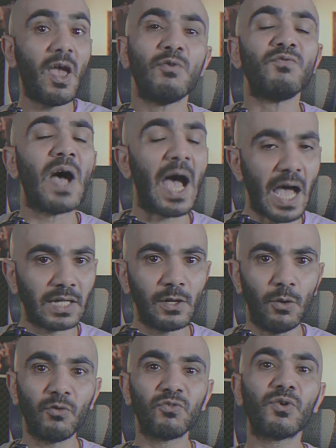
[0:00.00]
فهذا
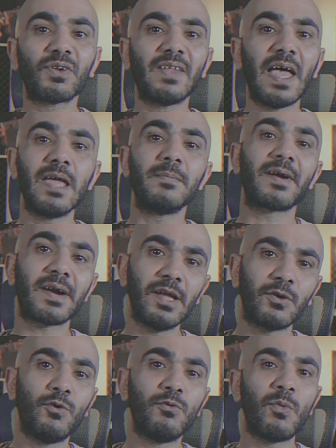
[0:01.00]
العنصر دائما رح
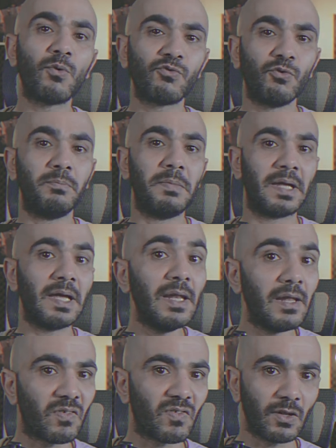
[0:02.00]
يكون موجود
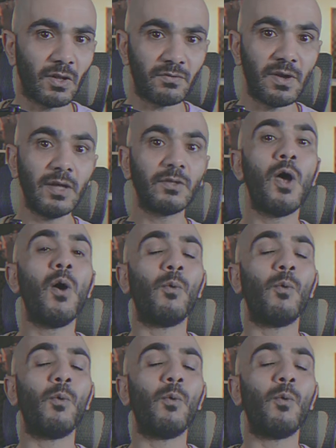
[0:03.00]
بكل الصدفات